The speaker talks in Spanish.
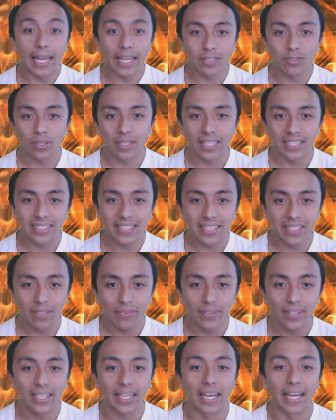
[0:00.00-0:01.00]
¿Eso qué
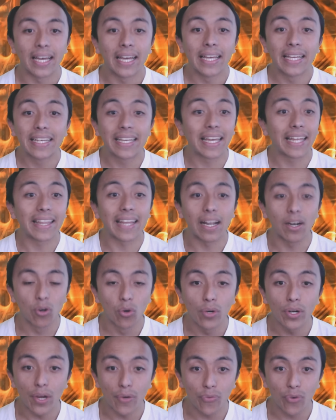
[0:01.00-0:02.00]
significa? Que de
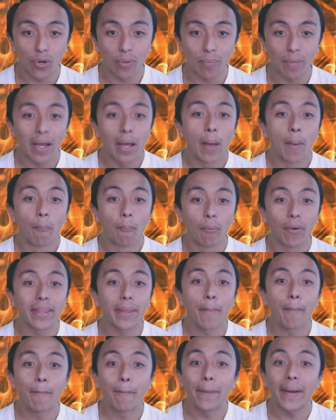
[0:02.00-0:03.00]
alguna forma
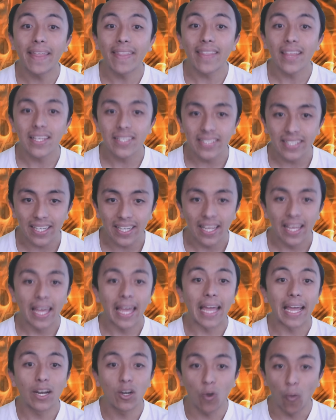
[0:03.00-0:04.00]
pueden
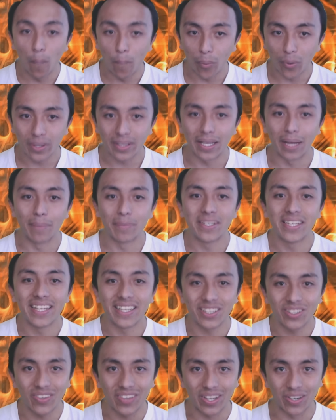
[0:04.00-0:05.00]
predecir el
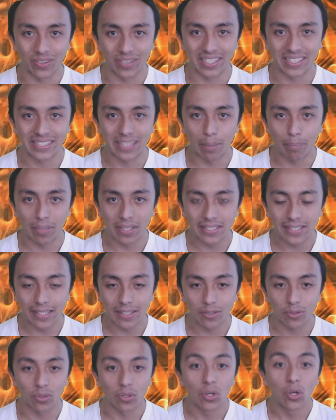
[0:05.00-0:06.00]
comportamiento de lo que está
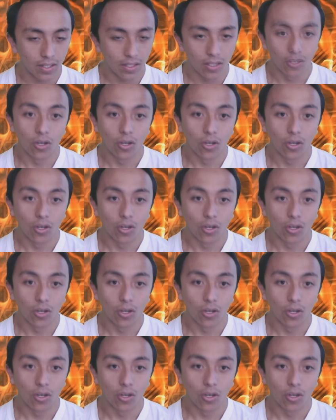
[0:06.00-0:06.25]
pasando.